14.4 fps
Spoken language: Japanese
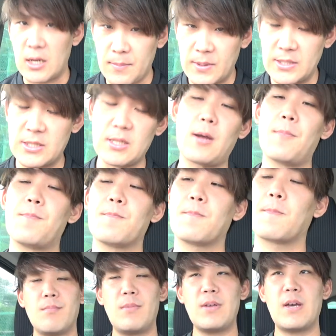りました。
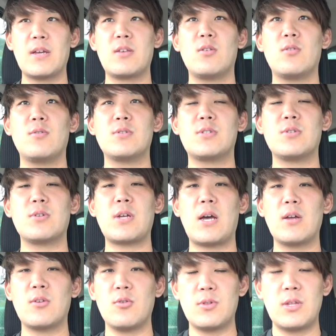まあ、野球する
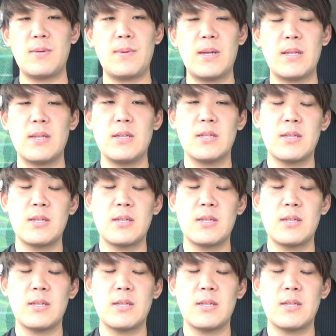環境ってまあ